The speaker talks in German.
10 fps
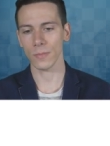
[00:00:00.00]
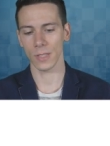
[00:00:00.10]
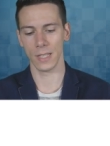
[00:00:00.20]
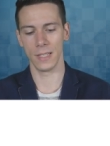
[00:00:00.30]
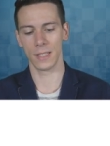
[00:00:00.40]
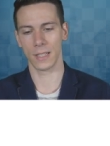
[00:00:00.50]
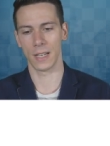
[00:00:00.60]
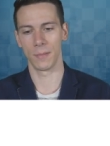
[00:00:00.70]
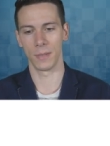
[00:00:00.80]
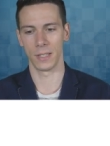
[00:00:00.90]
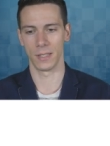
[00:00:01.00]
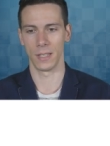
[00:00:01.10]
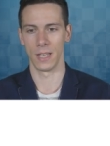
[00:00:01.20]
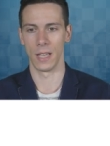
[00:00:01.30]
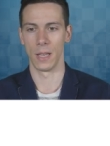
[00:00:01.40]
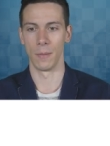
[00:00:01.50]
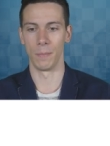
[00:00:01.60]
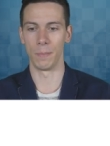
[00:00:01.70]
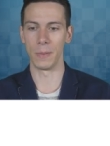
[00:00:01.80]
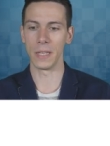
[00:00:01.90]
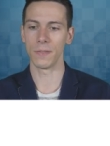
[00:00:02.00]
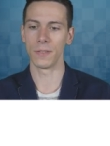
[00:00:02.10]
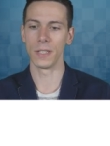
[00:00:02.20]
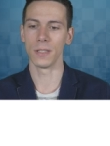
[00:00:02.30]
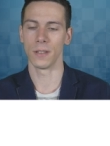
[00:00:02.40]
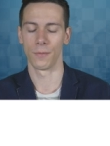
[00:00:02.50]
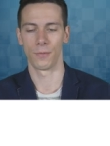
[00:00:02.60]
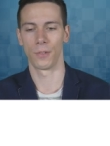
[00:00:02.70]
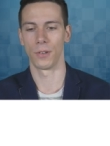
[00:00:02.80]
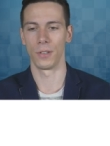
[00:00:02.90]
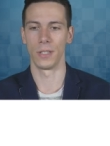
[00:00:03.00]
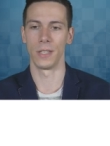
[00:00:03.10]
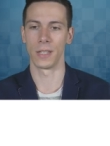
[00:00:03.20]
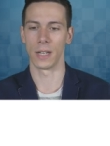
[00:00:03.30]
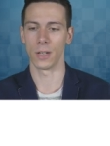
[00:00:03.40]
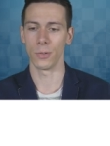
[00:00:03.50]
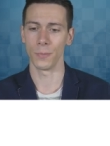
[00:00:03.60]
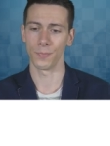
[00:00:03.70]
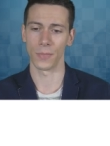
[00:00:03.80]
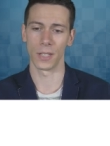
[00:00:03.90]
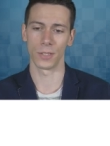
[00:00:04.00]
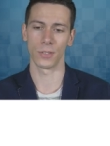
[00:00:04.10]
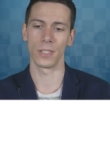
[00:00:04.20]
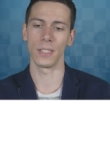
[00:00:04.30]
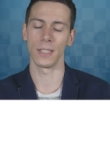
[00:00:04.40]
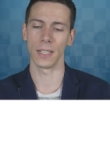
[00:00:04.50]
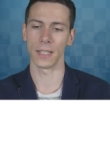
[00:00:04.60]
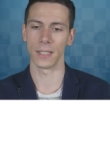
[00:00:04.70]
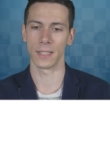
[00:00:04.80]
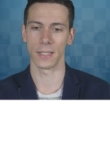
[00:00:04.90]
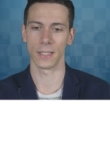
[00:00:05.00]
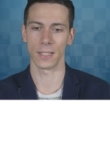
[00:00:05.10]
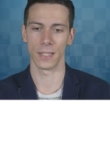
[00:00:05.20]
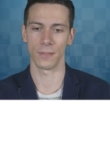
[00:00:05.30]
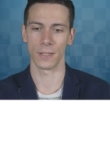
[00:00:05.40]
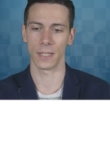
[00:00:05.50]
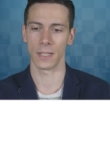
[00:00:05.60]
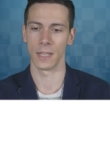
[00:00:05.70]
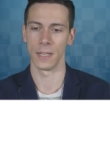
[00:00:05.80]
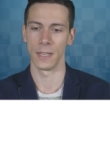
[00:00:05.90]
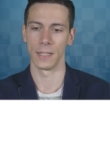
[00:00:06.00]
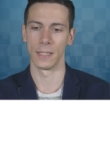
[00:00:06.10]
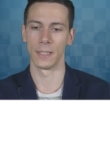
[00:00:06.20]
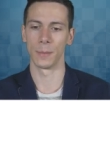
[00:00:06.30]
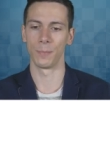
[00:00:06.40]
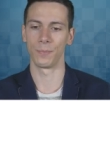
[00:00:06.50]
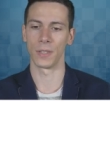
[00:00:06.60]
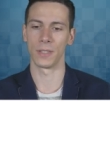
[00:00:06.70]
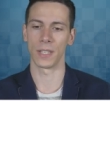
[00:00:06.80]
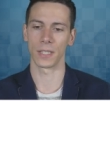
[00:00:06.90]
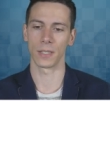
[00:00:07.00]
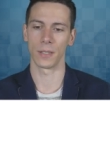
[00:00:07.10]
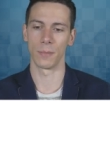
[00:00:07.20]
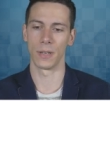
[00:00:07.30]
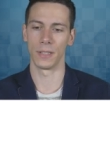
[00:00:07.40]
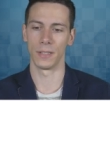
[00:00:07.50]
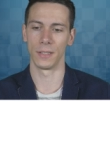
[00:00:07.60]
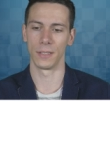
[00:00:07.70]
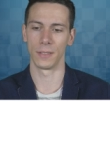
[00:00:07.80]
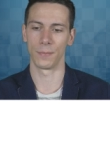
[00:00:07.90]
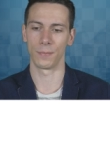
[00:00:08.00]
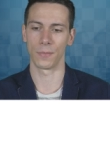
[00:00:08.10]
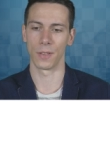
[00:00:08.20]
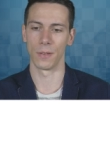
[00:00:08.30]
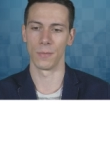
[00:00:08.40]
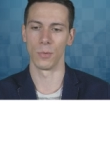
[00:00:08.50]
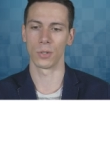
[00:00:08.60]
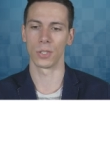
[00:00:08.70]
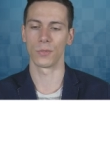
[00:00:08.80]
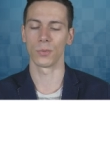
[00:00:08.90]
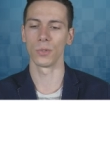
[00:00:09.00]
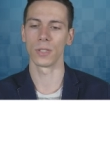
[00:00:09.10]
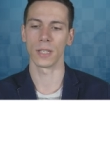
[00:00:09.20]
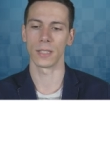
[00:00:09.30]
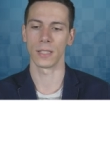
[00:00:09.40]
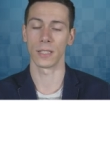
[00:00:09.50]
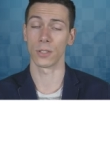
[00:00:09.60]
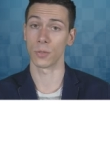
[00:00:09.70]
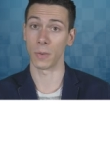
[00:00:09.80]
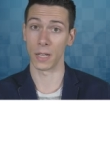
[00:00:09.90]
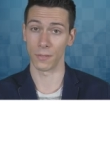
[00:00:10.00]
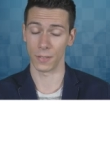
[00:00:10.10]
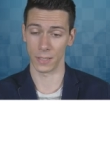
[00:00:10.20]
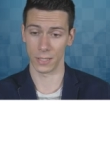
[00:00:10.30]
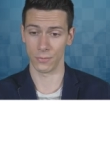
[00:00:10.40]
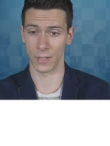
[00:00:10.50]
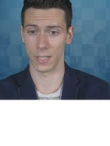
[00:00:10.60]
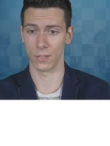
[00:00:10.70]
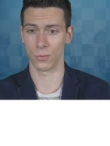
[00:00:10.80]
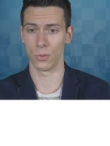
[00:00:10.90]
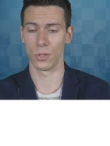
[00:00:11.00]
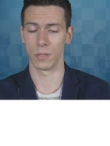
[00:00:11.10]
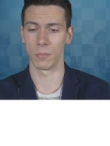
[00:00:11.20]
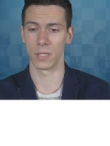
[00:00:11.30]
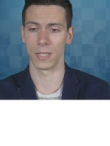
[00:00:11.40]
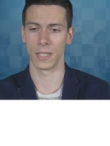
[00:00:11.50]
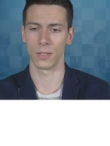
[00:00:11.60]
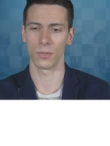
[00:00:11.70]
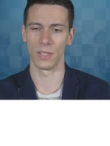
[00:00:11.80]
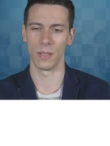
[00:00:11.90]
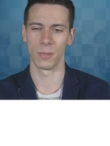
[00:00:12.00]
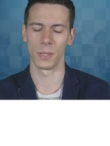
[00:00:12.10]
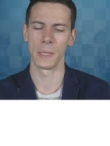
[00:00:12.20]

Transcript: Es kam jetzt B4 von Hikaru. Also die Idee dahinter ist einfach, ähm, dass man möglichst frühzeitig jetzt schon mal anfängt, den weißen König ein bisschen anzuhebeln.